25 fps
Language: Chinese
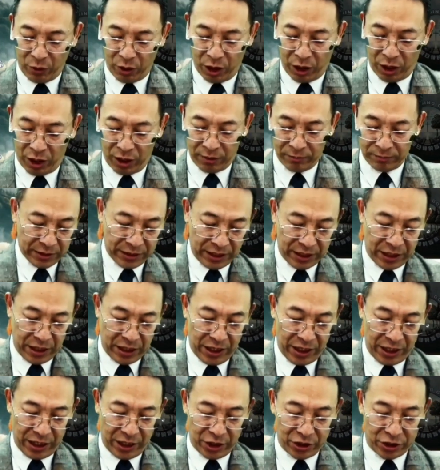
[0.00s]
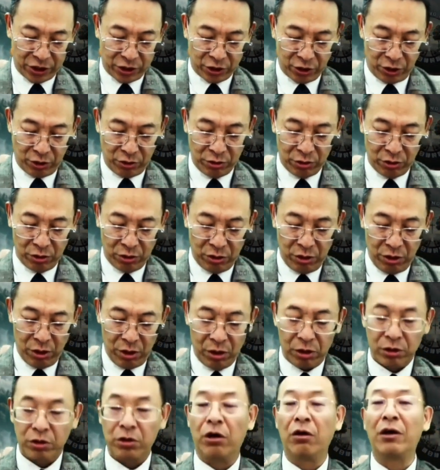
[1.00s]
我。”在人类历史中，
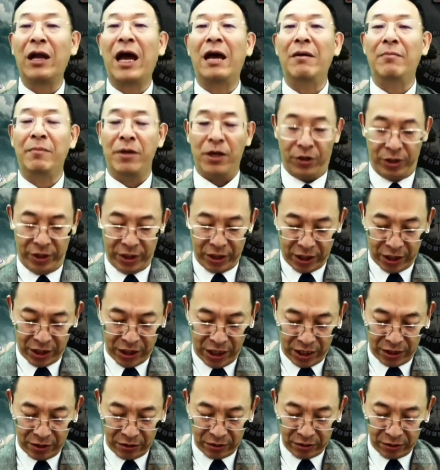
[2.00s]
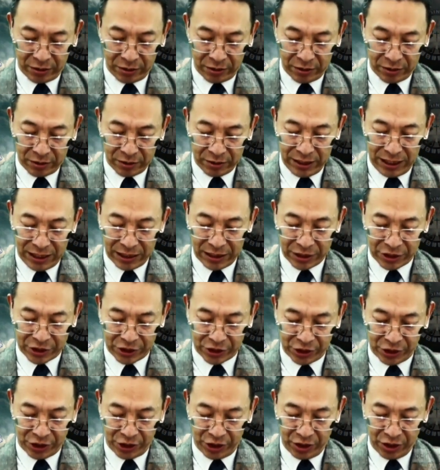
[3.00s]
从来没有一个人，他的
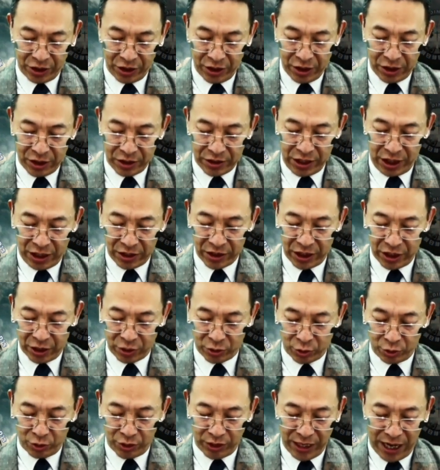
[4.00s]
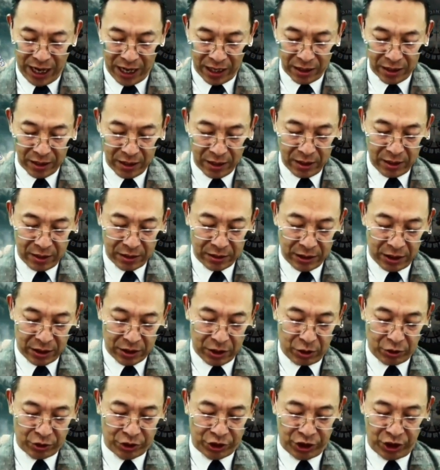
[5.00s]
死像耶稣一样，能
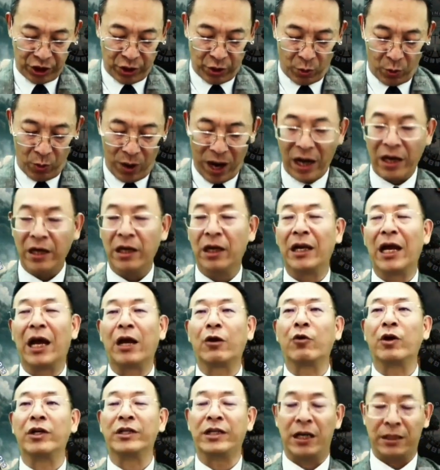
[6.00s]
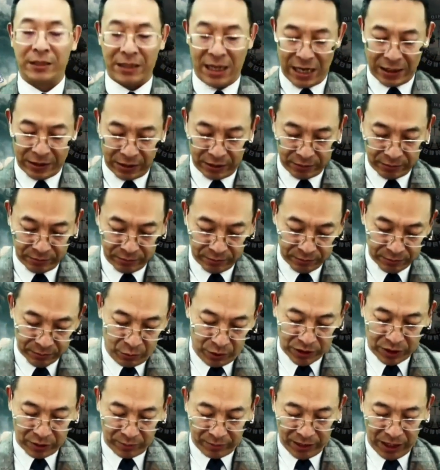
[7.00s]
够吸引万人来归向他的。
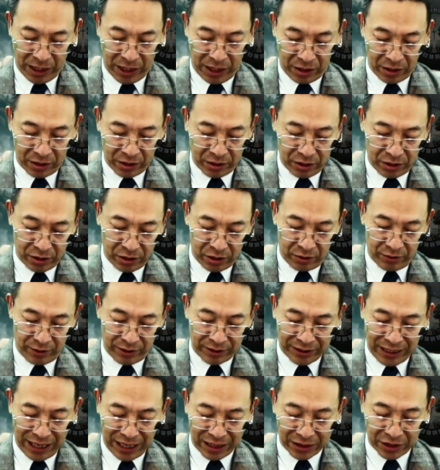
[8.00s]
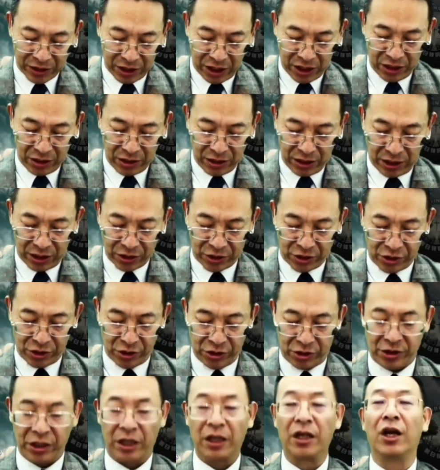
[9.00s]
为什么呢？因为他真的是
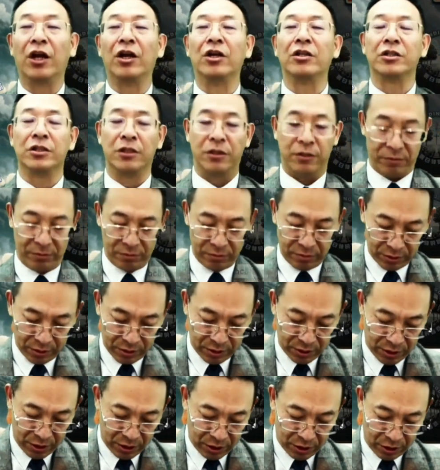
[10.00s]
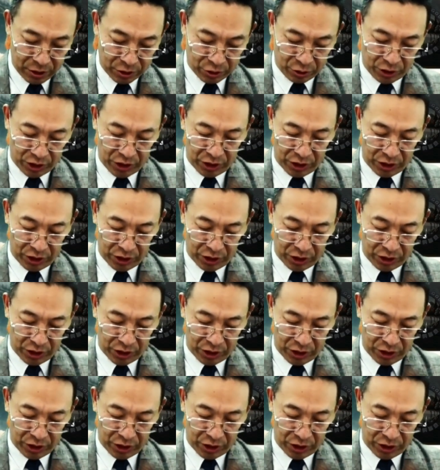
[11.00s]
神的儿子，所